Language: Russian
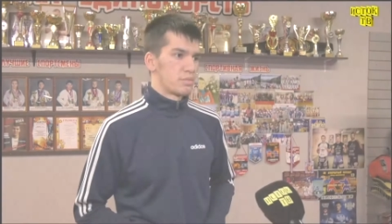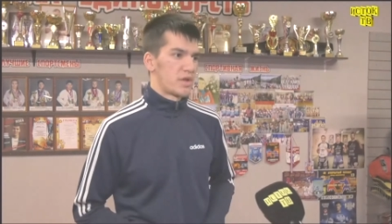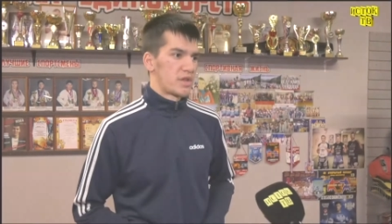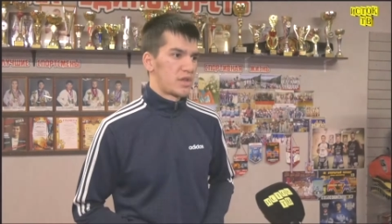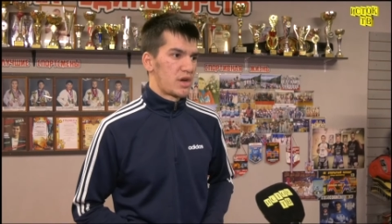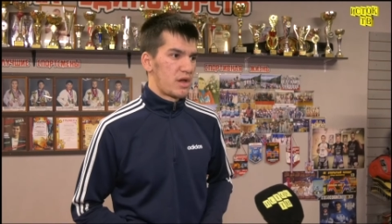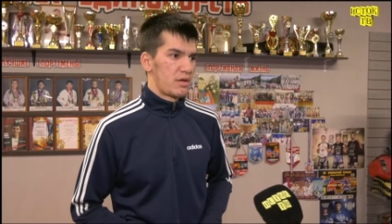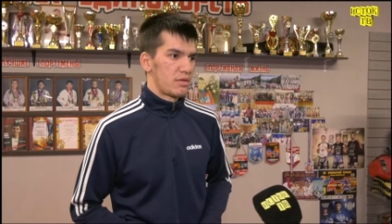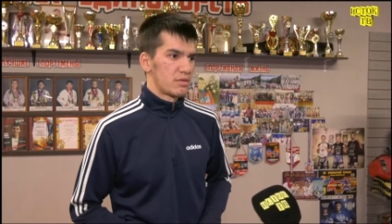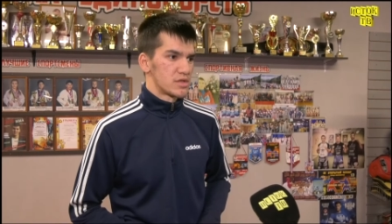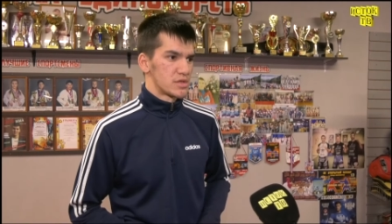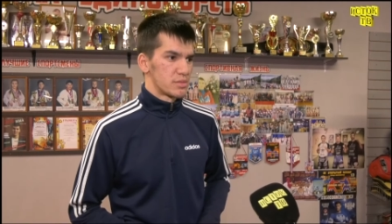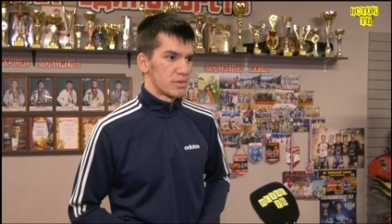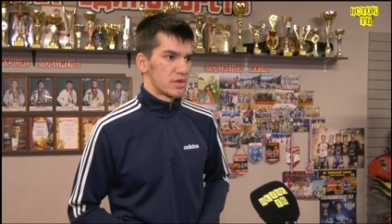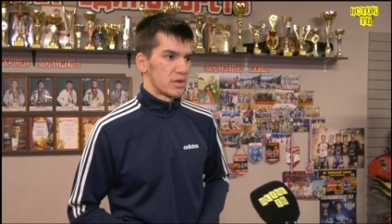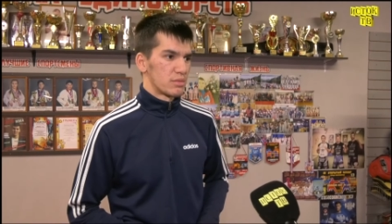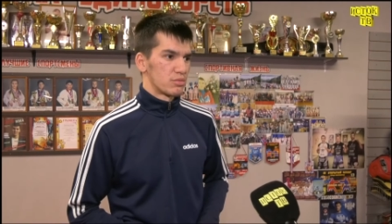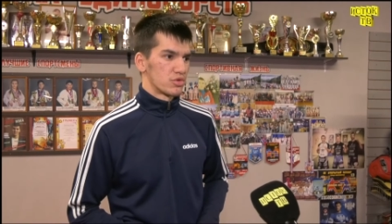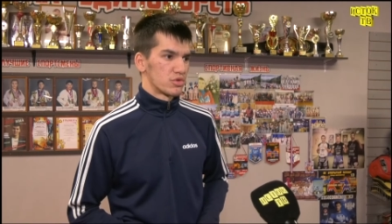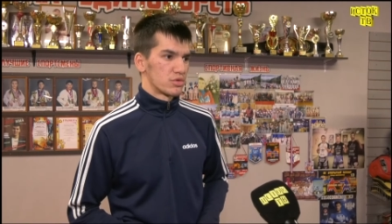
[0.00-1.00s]
понравилось,
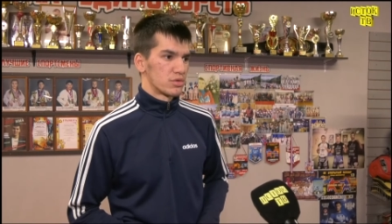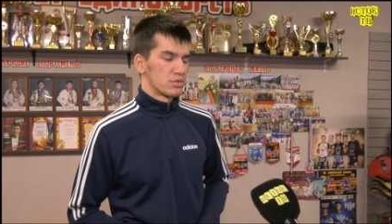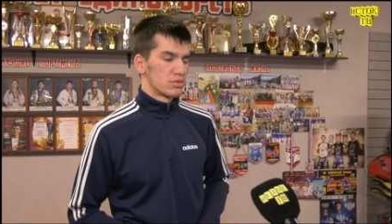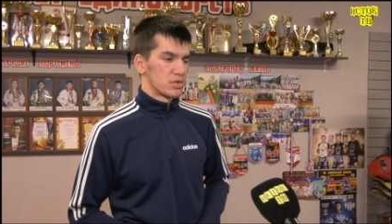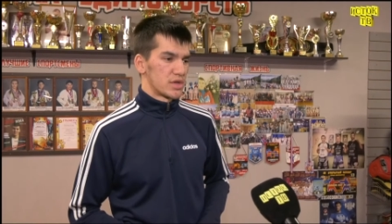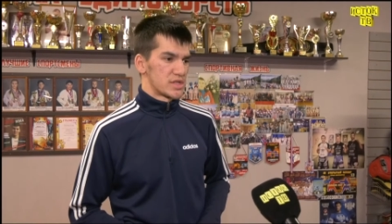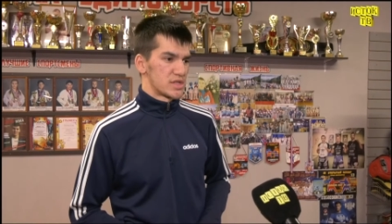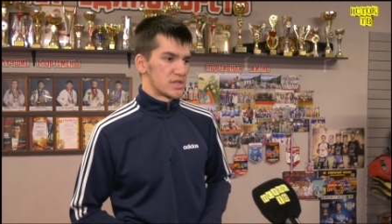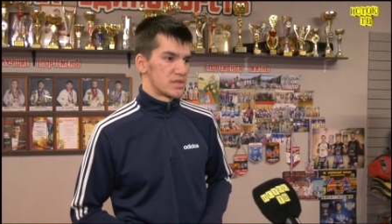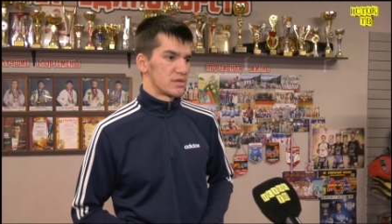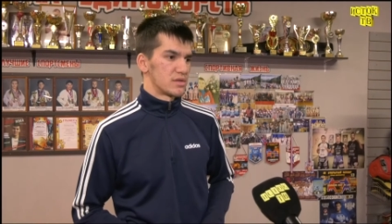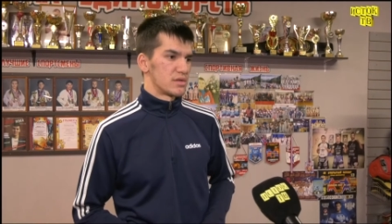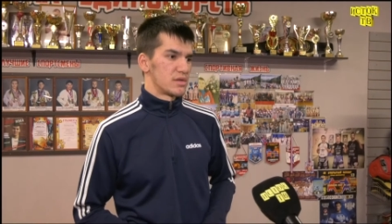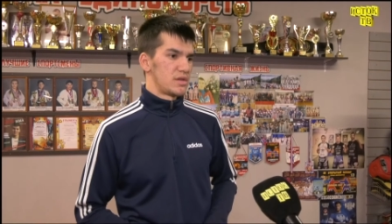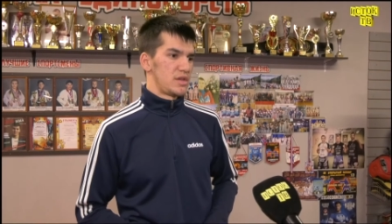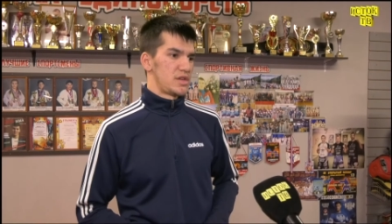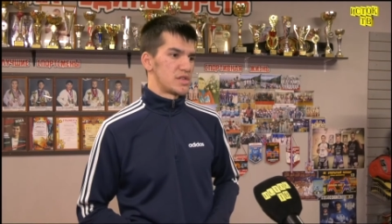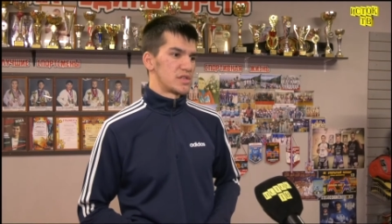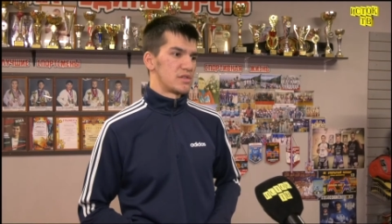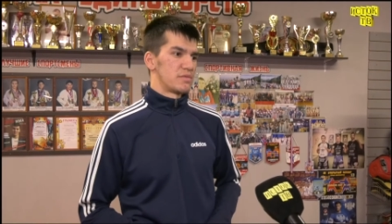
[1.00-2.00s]
потому что у нас, э,
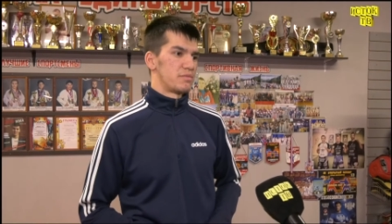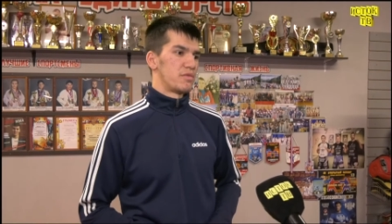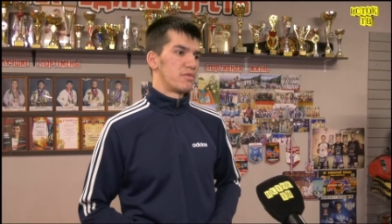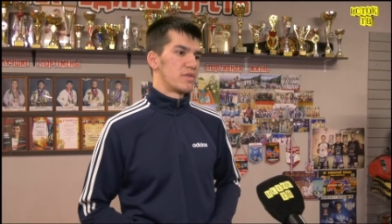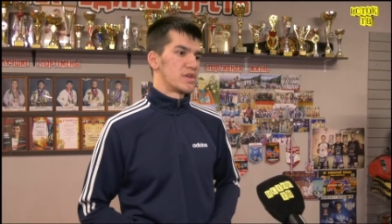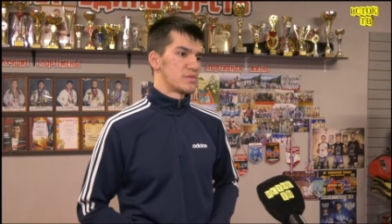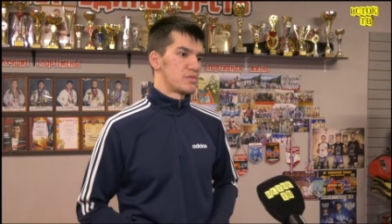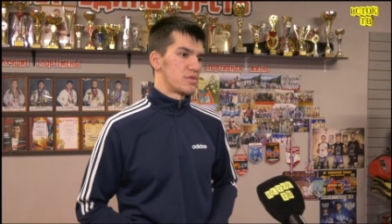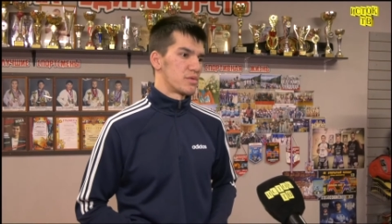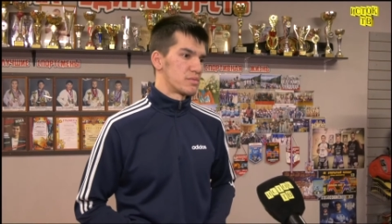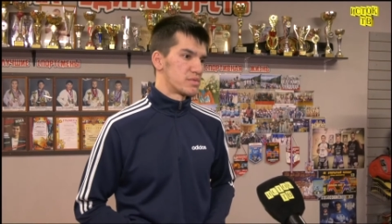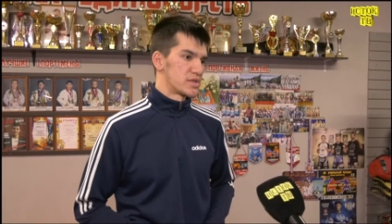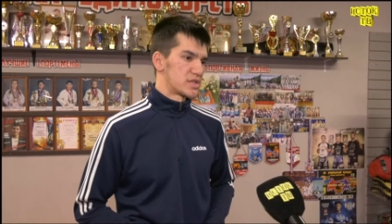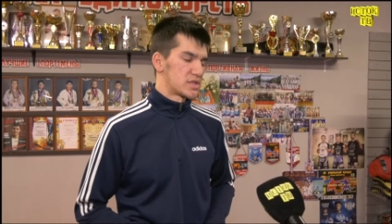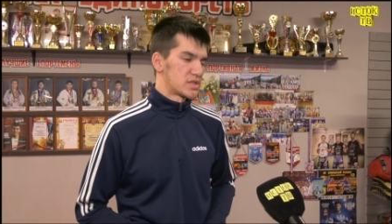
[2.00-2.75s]
если мы возьмем